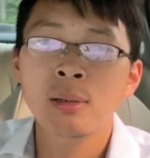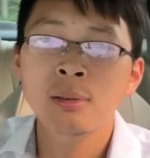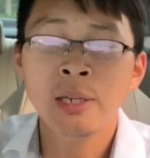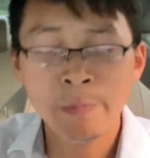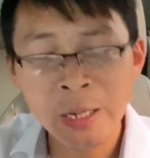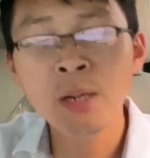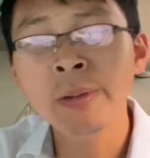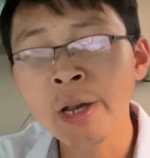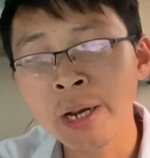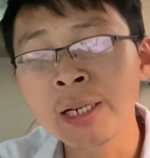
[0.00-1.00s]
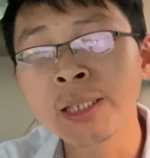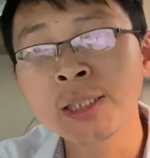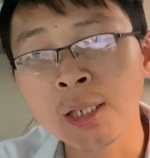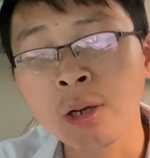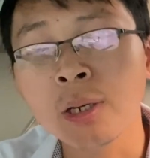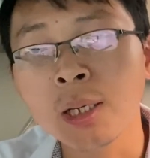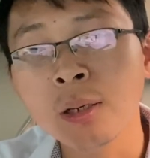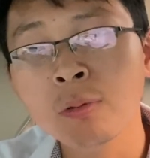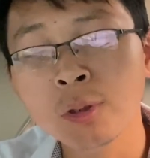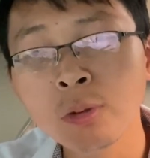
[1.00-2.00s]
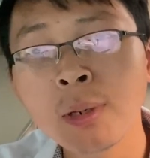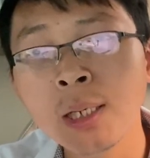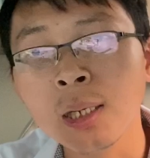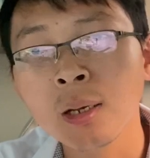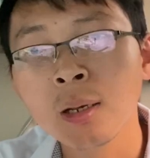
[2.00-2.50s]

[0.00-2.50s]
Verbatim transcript: 你凭什么要跟人家讲道理？我就问你，